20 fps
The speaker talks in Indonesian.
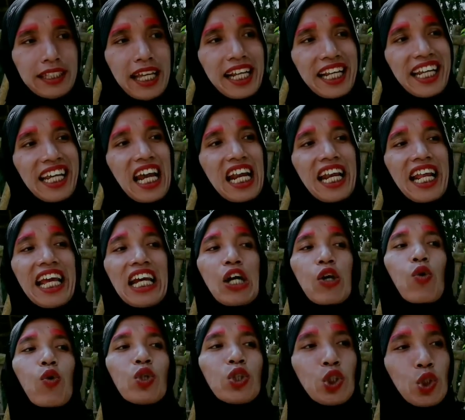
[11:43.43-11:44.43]
Taringan
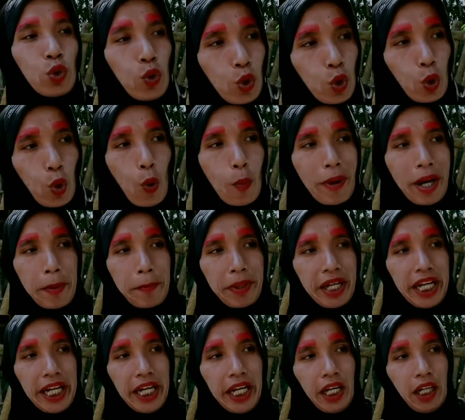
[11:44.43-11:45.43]
ek rojuk roman
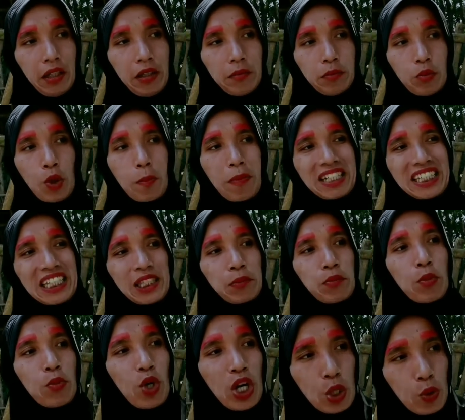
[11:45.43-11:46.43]
been. Mun pas
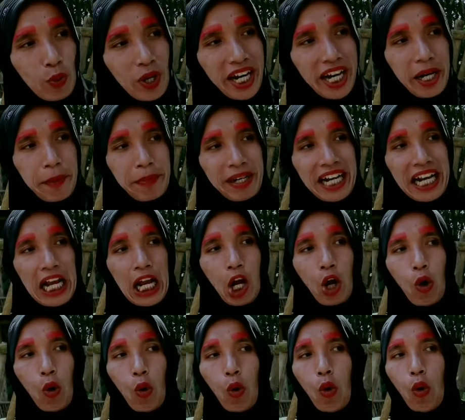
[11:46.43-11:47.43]
ketemu dua duaan
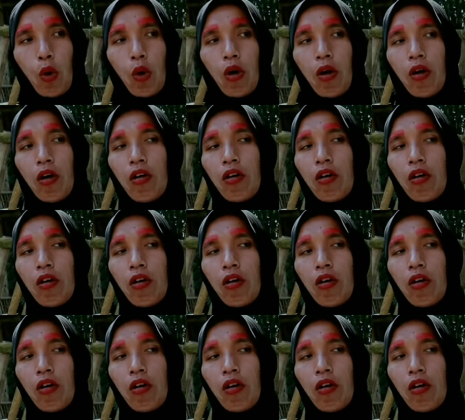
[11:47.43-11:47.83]
berengko.